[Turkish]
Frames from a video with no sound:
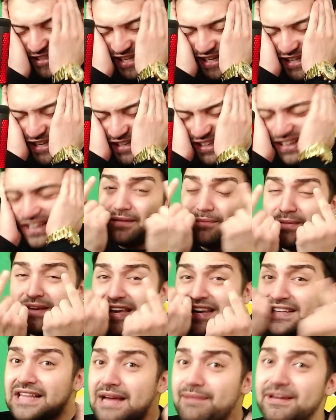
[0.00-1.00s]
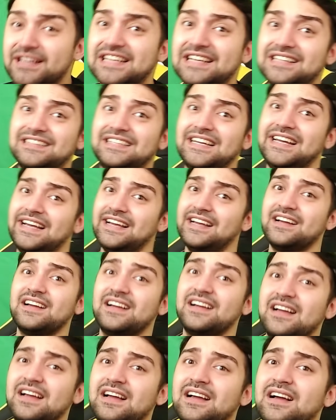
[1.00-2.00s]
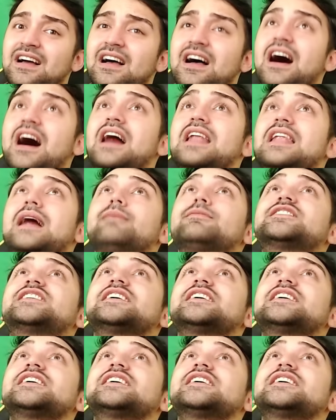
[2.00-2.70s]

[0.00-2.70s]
senin bir yerine mi girdi? Allah'ım